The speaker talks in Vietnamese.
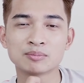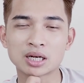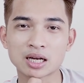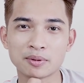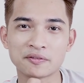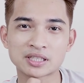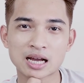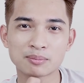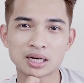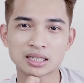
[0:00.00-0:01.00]
Bất ngờ bởi vì
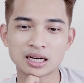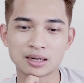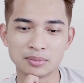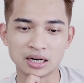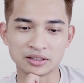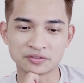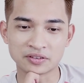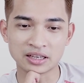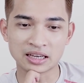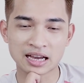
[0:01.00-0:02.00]
sao? Bất ngờ bởi
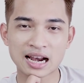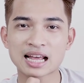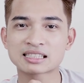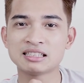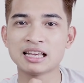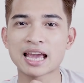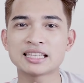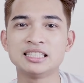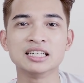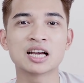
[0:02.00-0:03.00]
vì Galaxy
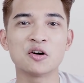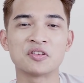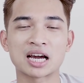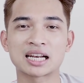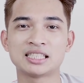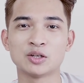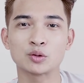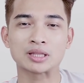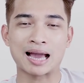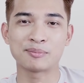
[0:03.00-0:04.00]
S9 Cộng và Galaxy
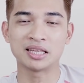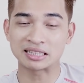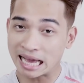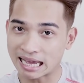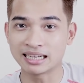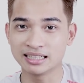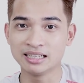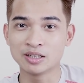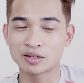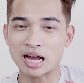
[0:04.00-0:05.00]
Note 8 hiện tại nữa
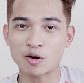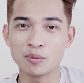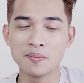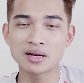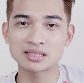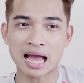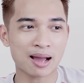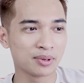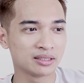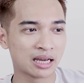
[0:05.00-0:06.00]
đang có một mức
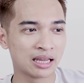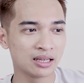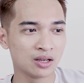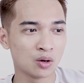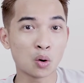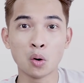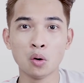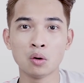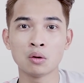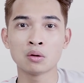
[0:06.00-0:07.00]
giá mình thấy
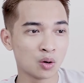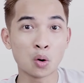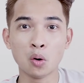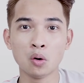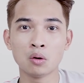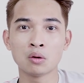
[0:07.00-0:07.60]
ô ô